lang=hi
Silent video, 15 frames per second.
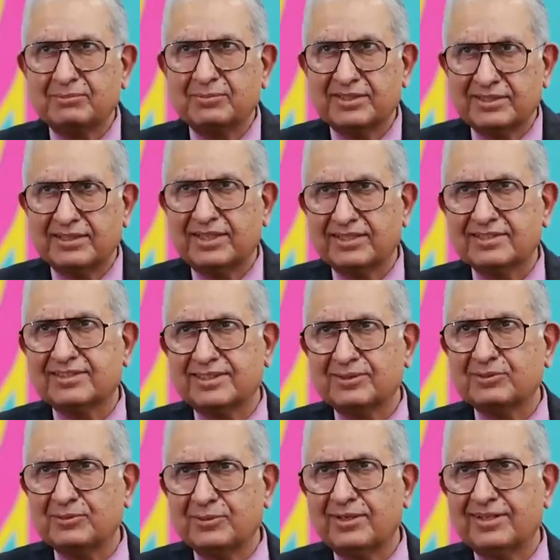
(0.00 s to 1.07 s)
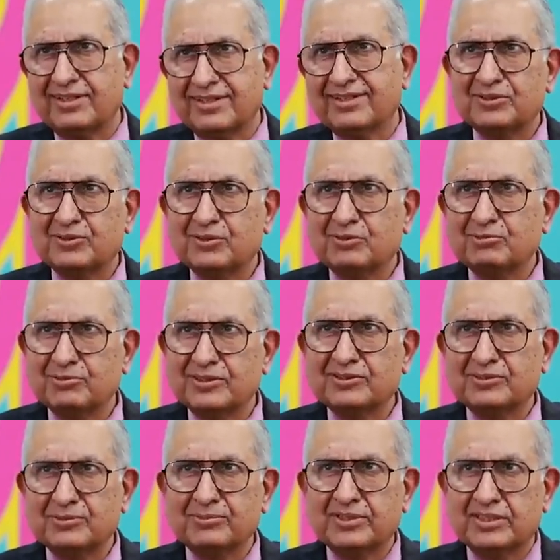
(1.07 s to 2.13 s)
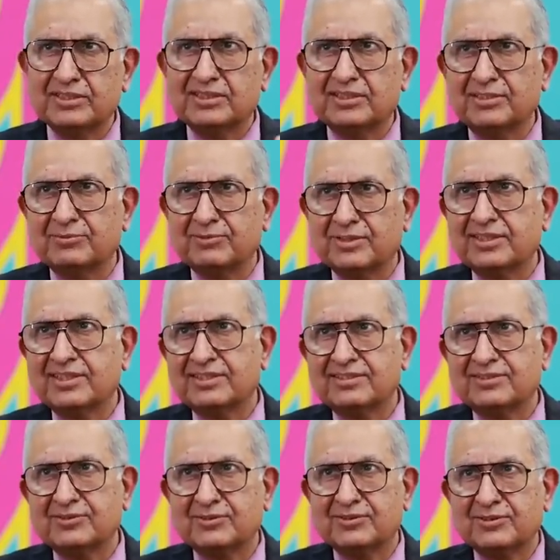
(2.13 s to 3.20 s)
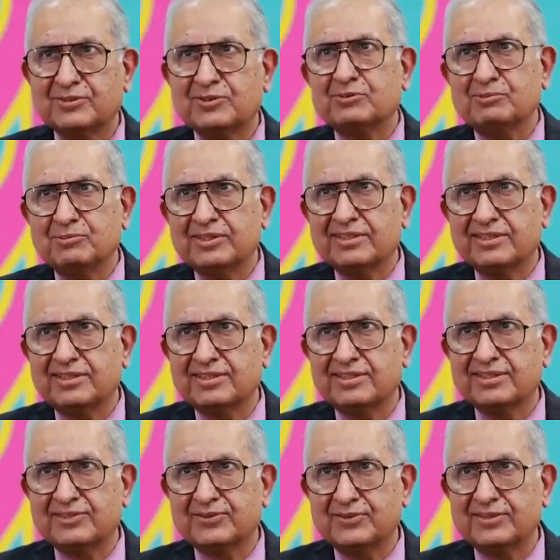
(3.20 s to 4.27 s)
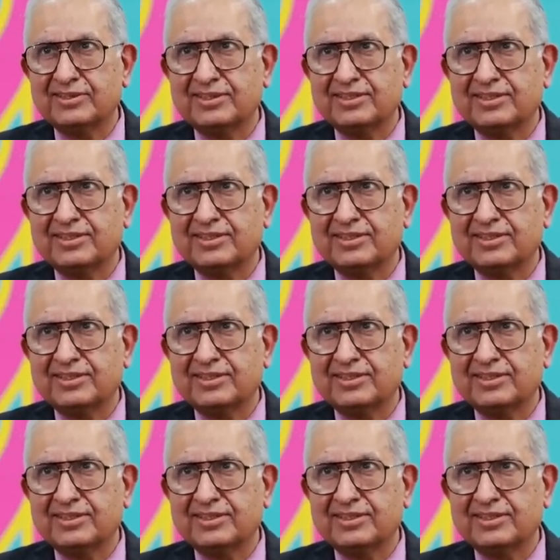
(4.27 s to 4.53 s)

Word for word: कबीरदास का दोहा दुख में सुमरन कब करे सुख में करे न कोई